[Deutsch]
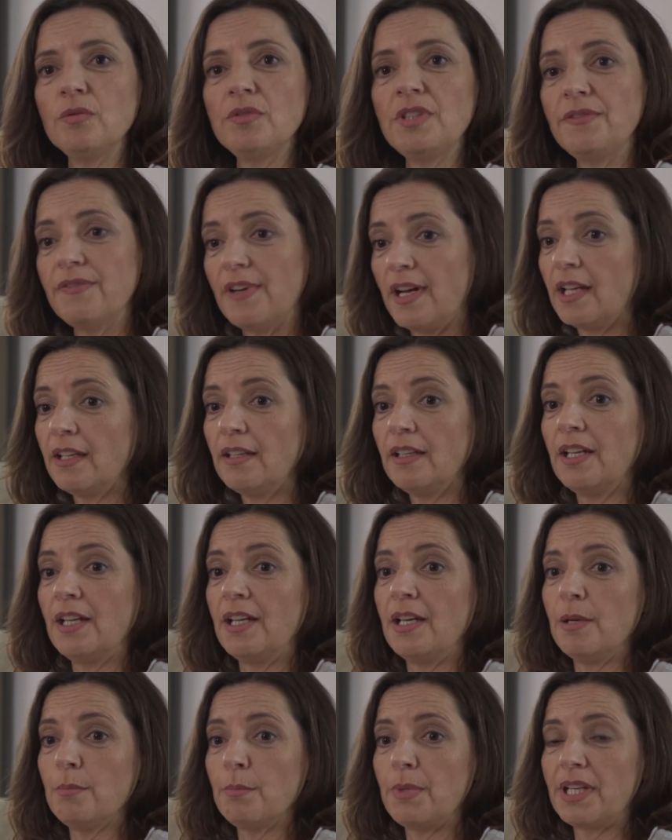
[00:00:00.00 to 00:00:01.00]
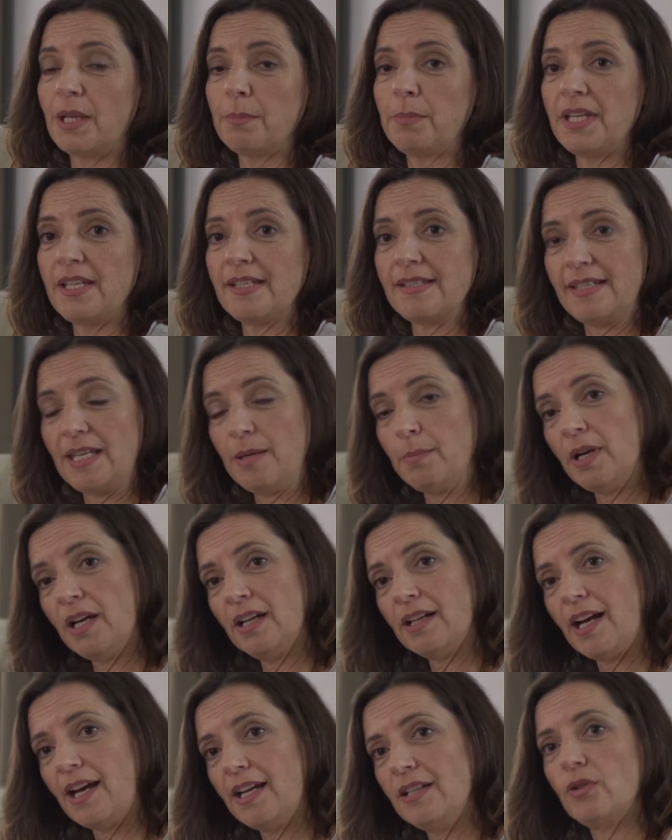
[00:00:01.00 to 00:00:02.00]
Und die waren bei der PSD
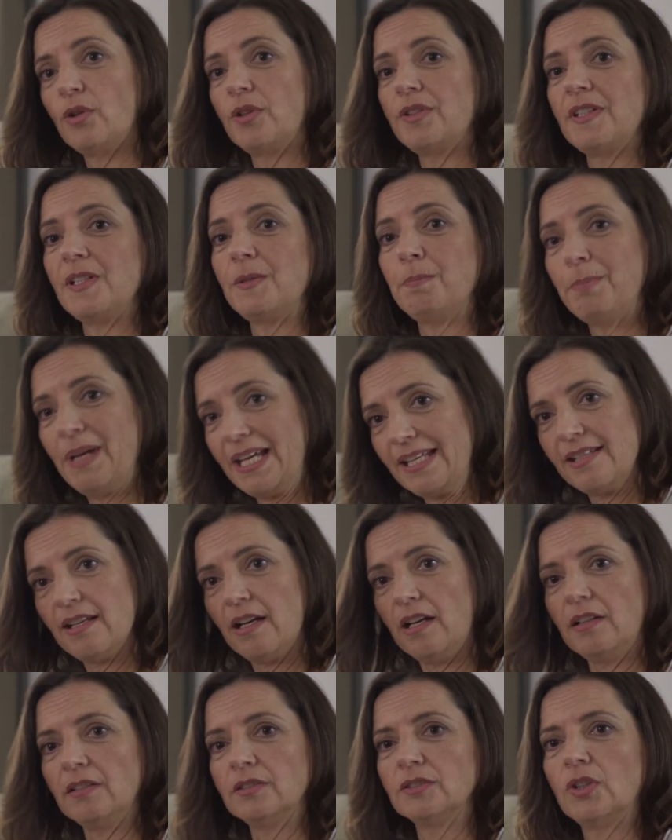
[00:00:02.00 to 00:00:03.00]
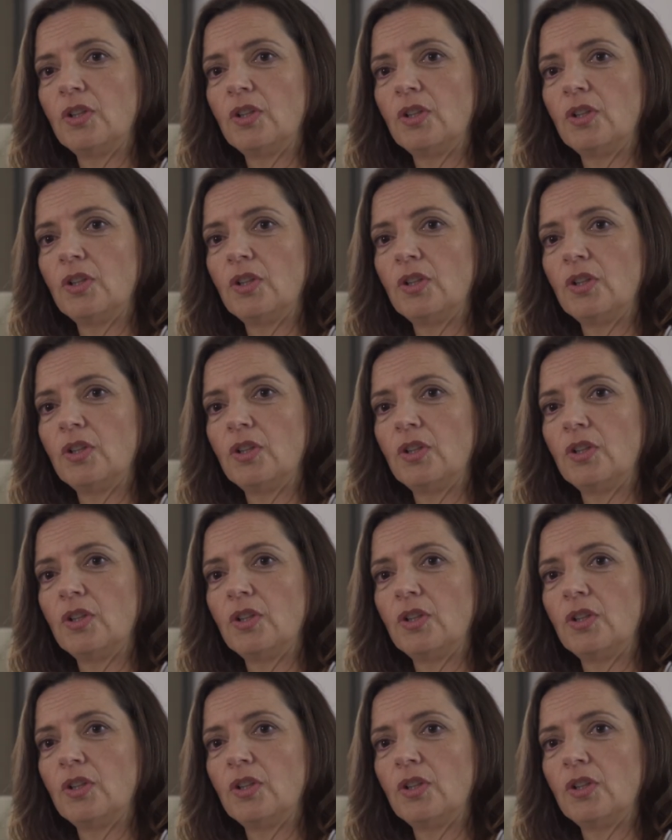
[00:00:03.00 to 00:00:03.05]
Bank eindeutig besser.